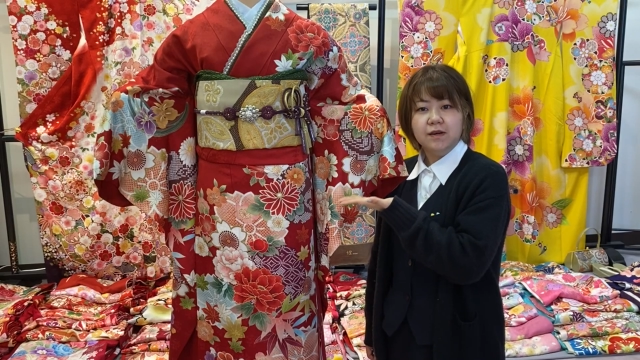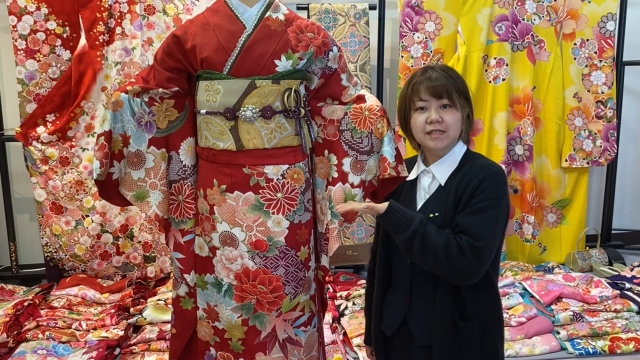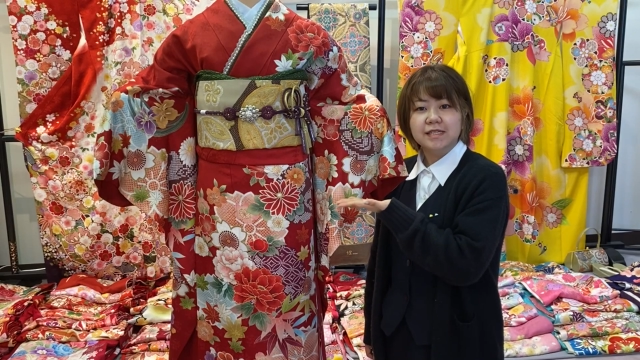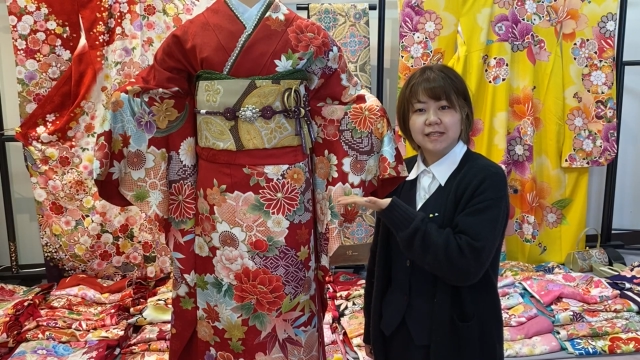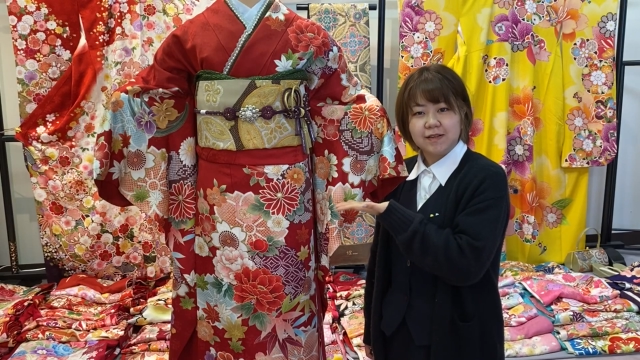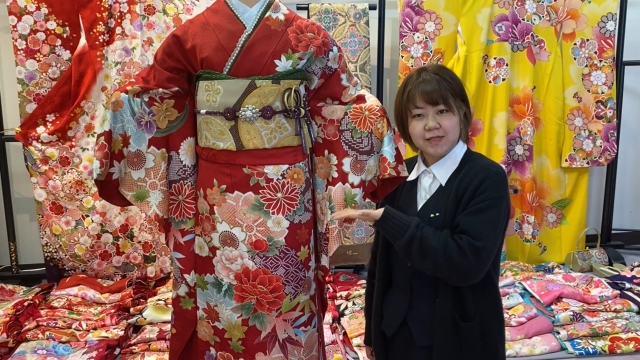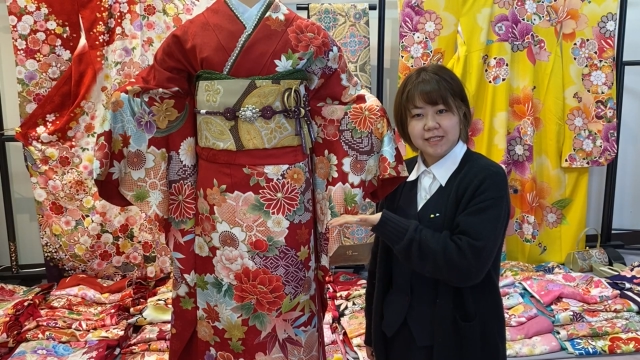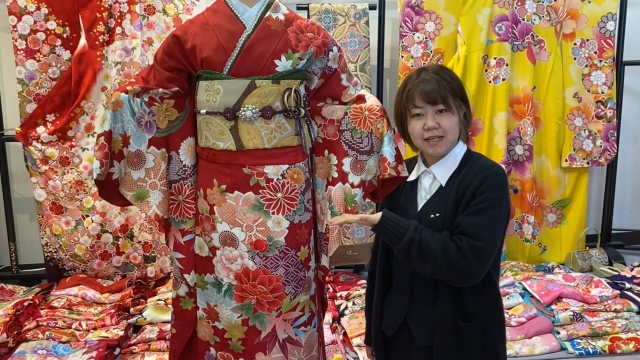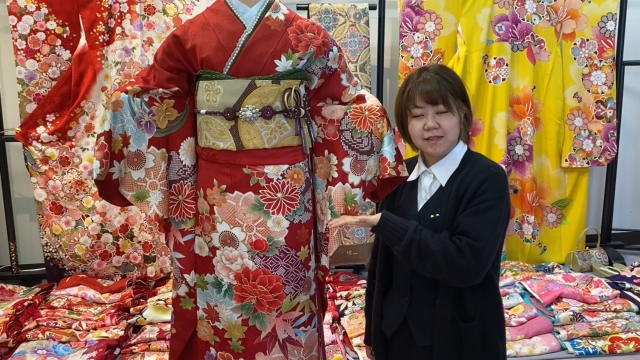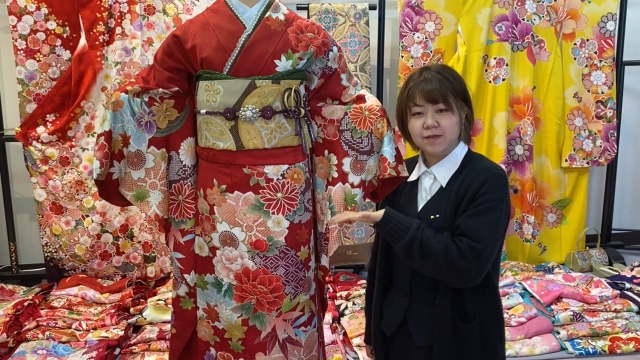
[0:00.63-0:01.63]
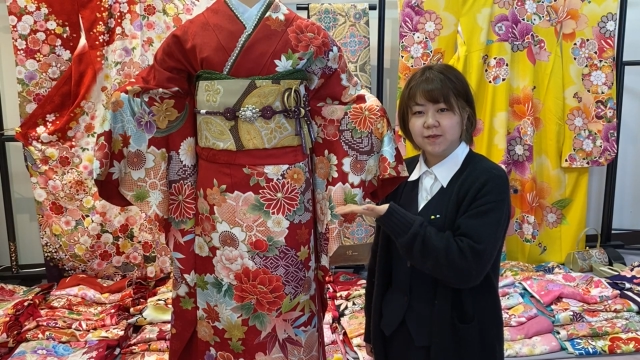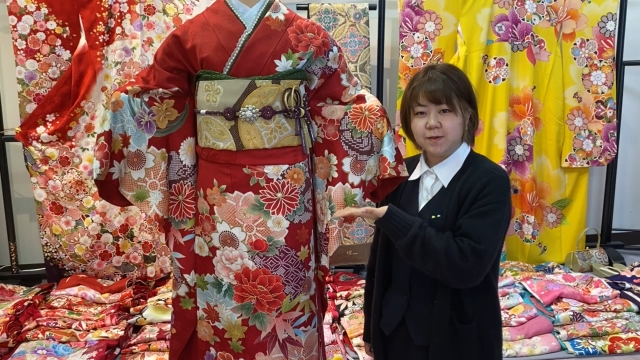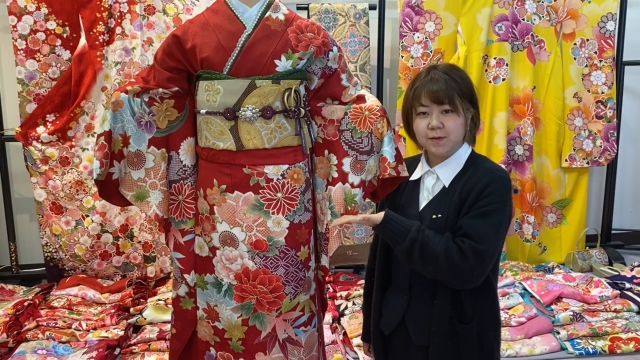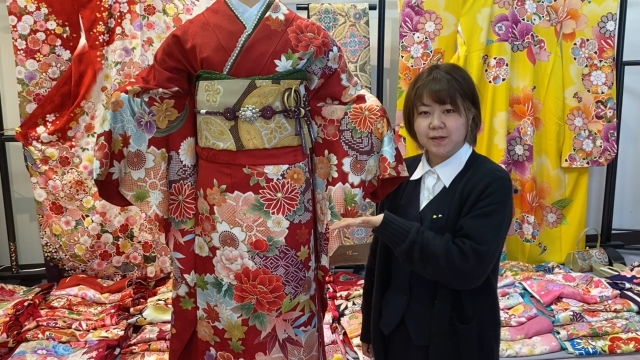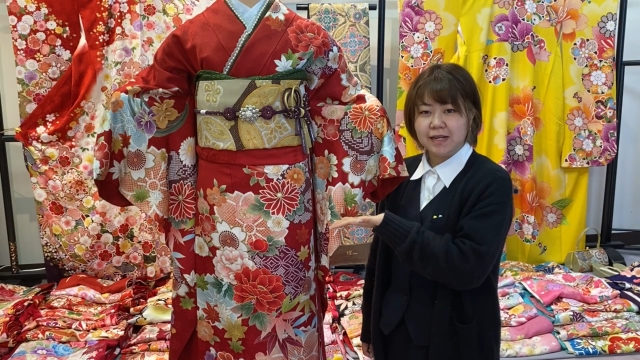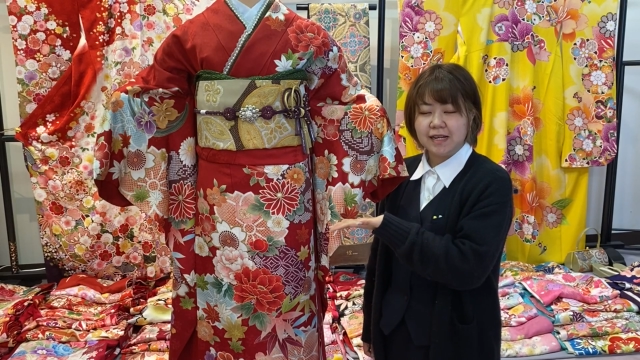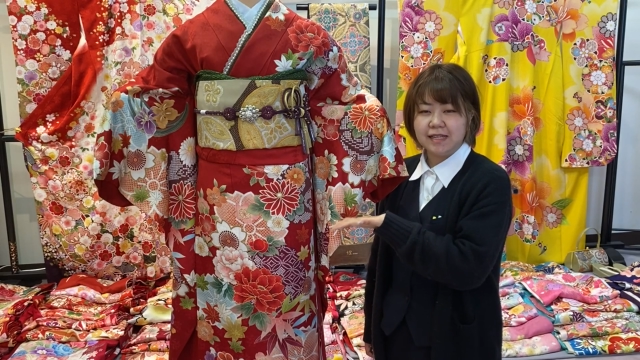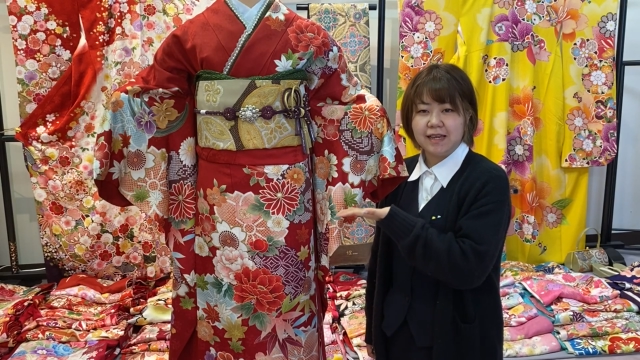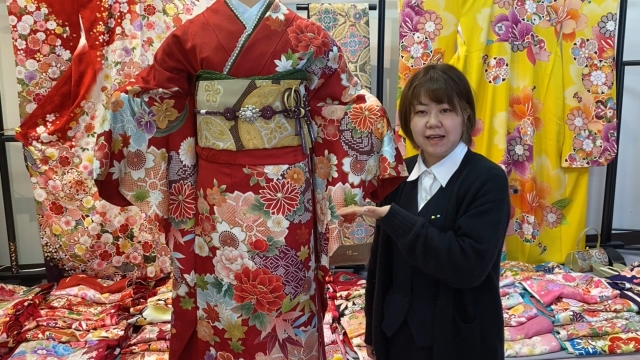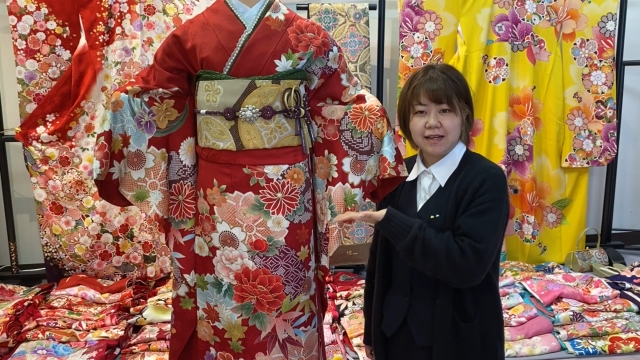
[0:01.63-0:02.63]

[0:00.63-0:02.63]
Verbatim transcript: 本日はこちらの大柄で